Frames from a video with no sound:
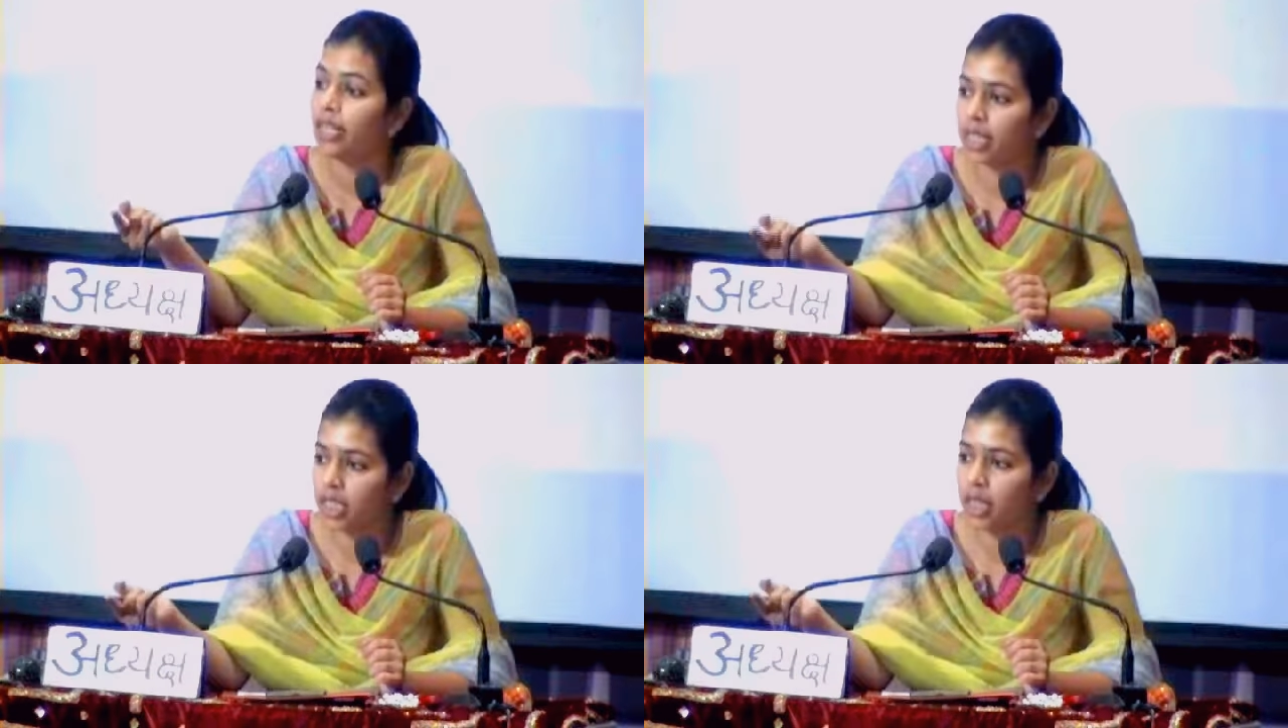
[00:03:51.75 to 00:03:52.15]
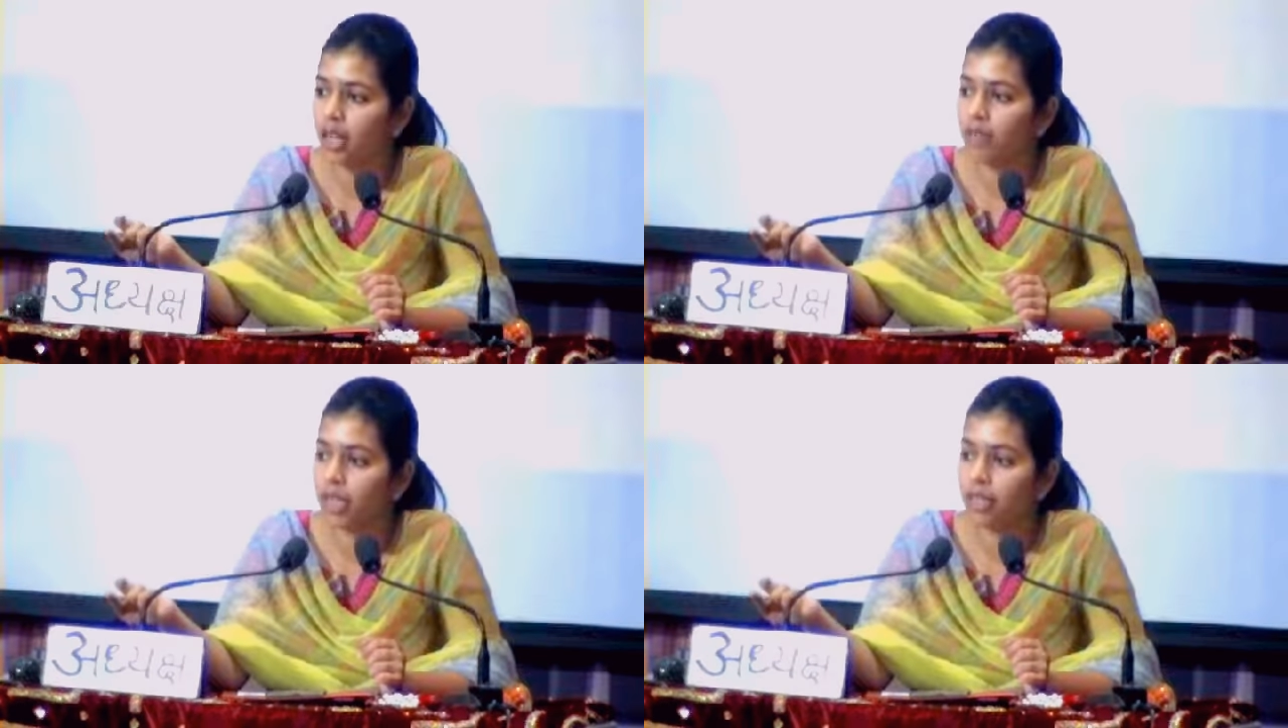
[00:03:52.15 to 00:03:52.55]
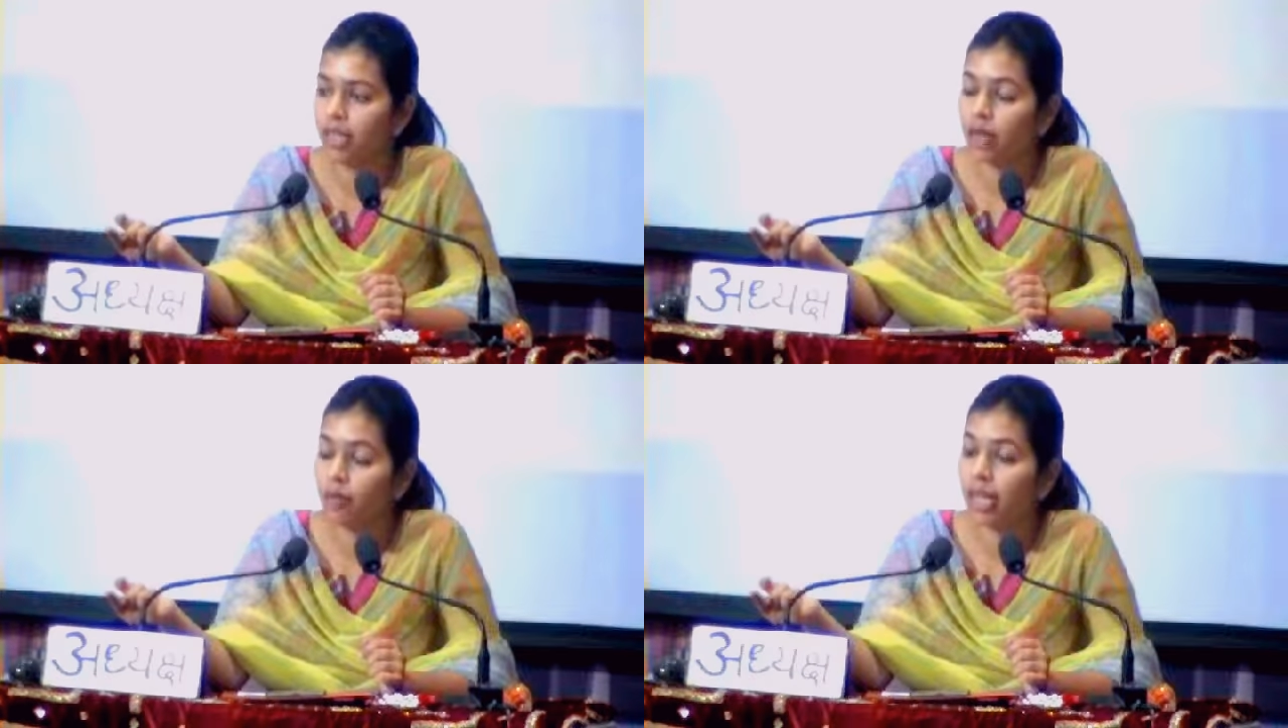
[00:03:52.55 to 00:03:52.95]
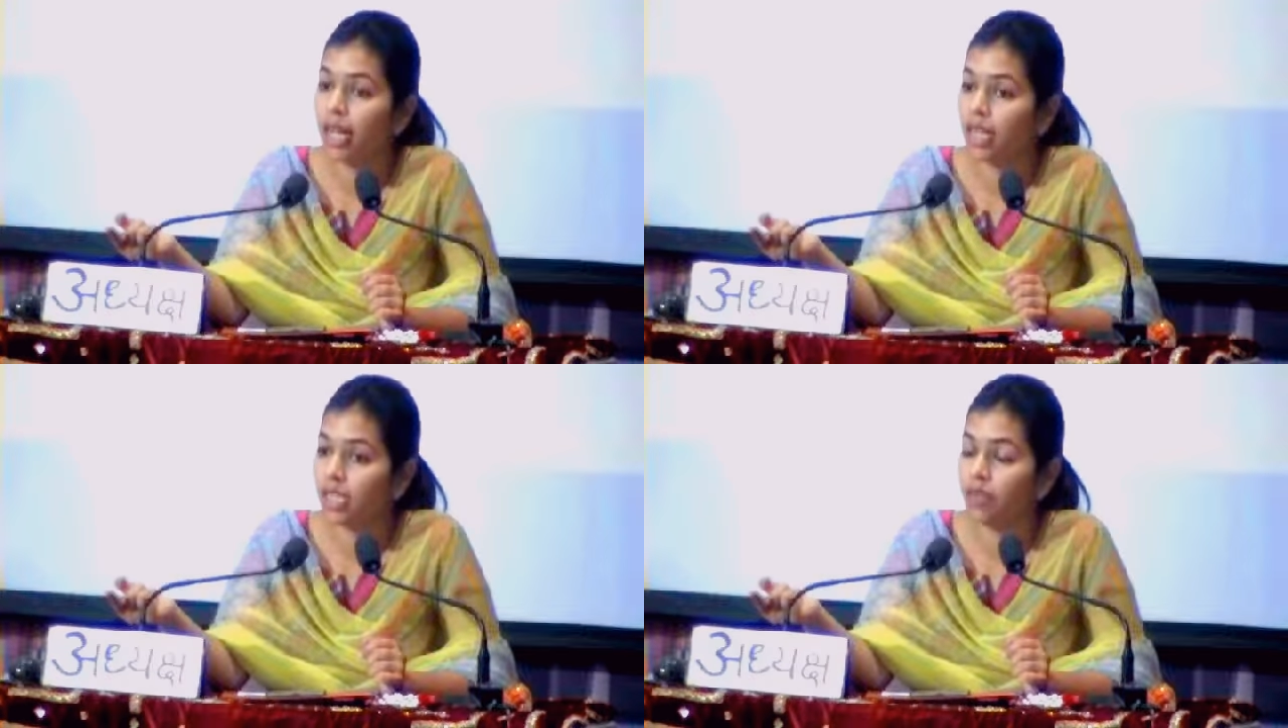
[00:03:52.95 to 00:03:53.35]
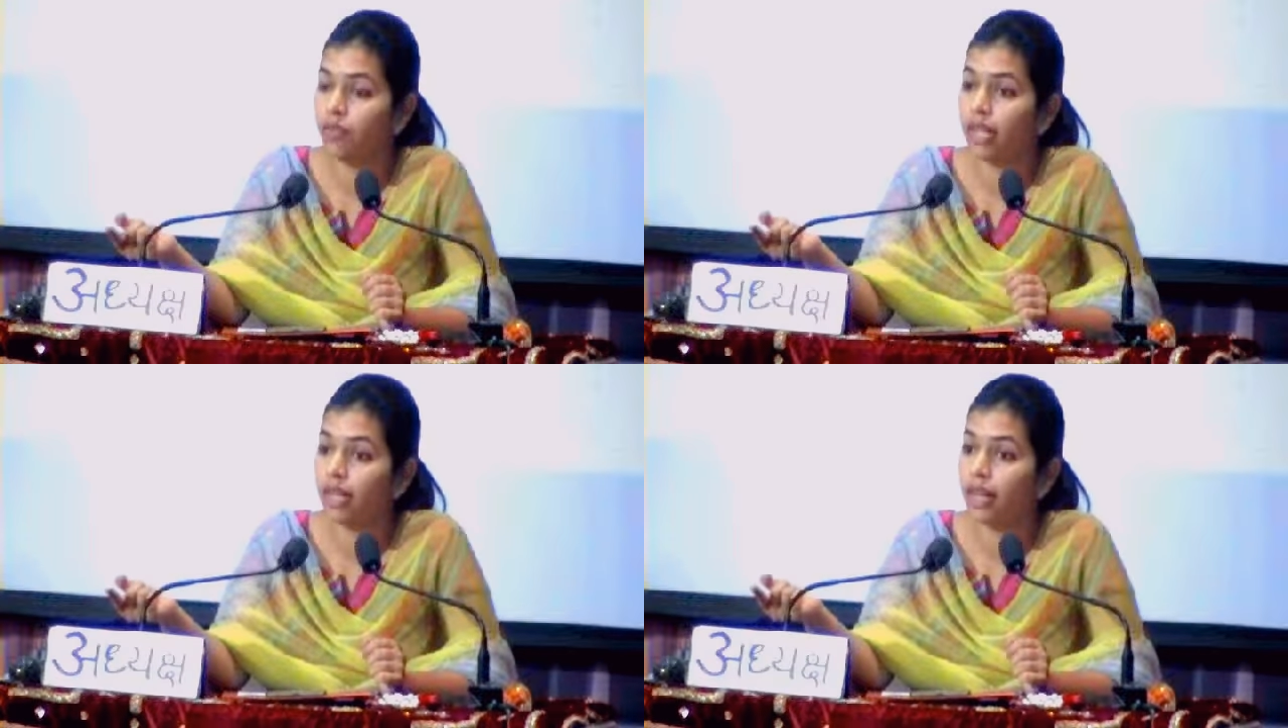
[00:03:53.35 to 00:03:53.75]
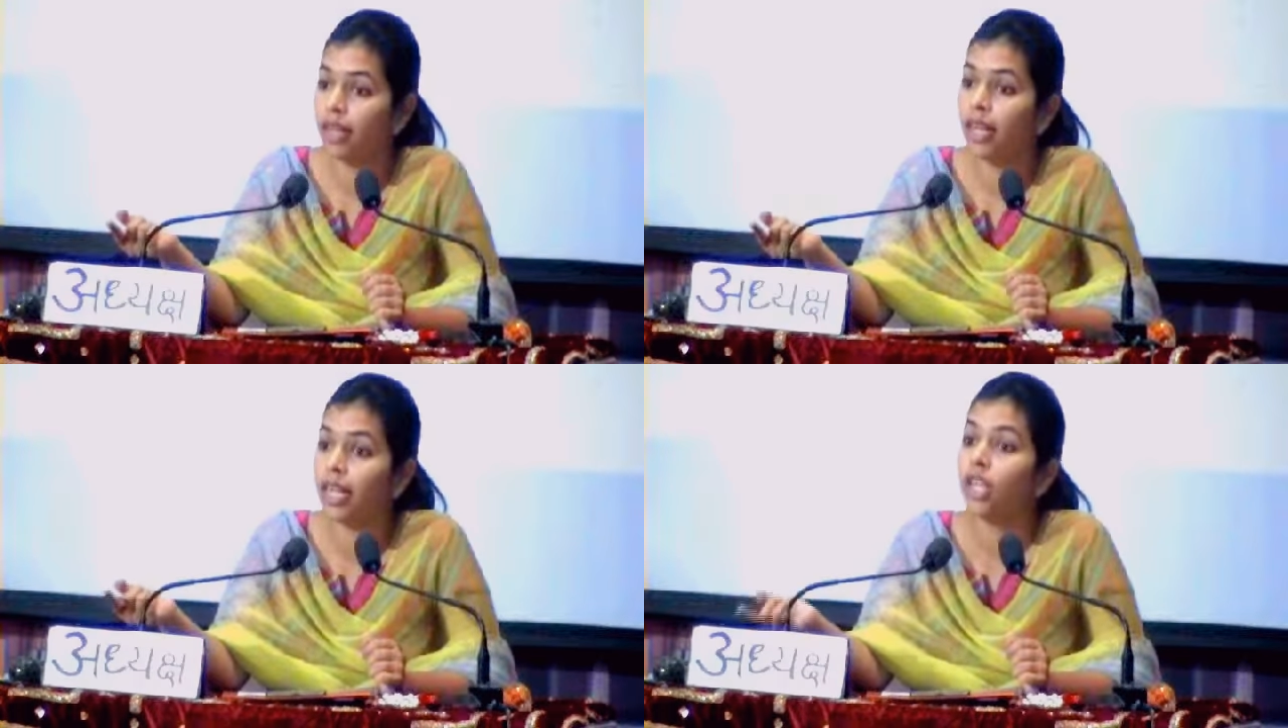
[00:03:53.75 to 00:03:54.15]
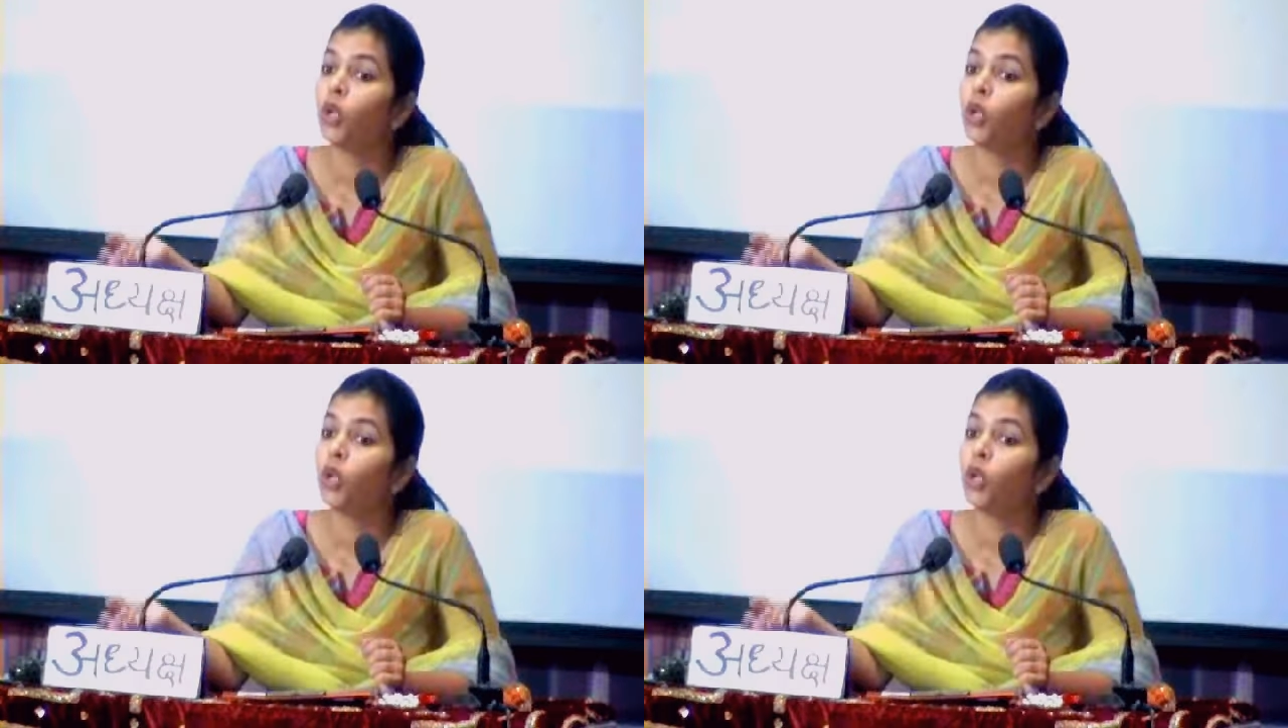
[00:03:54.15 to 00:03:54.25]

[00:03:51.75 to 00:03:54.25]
दर्शनावरण कर्म के आश्रव के कारण है